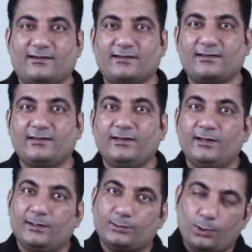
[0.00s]
गए
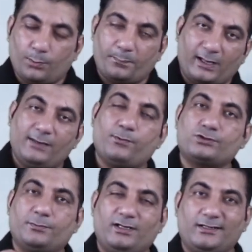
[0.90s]
तो पहली
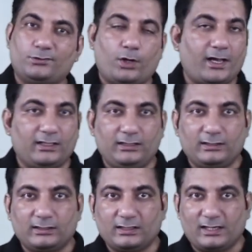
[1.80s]
पॉसिबिलिटी तो है नहीं
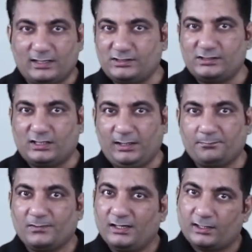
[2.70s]
एक चीज़ की
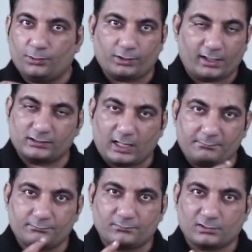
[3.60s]
कि उनके एग्ज़ाम
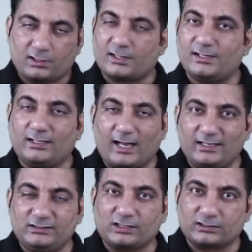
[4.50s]
का रिजल्ट आ ही
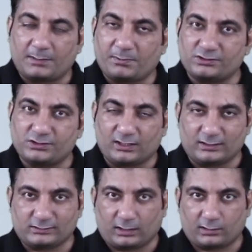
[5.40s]
नहीं सकता पच्चीस
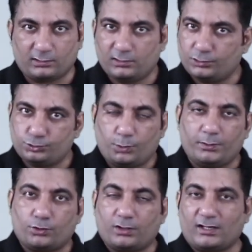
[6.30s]
अगस्त तक जो
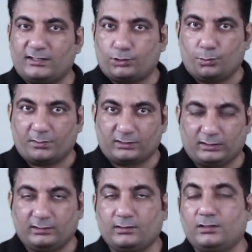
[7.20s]
बिल्कुल गलत र्यूमर थी
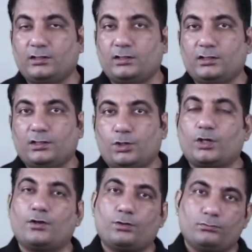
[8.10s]
क्योंकि
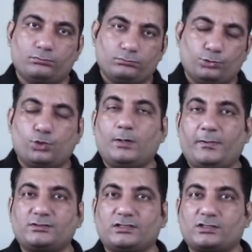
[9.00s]
गूगल पे
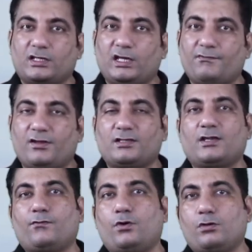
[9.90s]
सर्च करने की वजह से
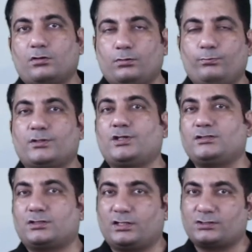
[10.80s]
वो बच्चे जो
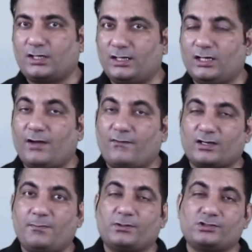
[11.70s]
सर्च करें कि हाँ वाकई
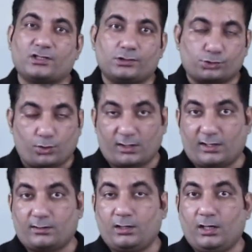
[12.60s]
पच्चीस अगस्त को आ रहा
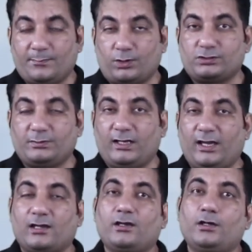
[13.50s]
पॉसिबल है
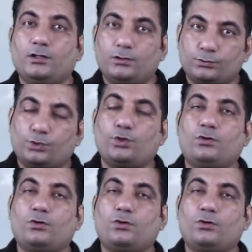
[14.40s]
तो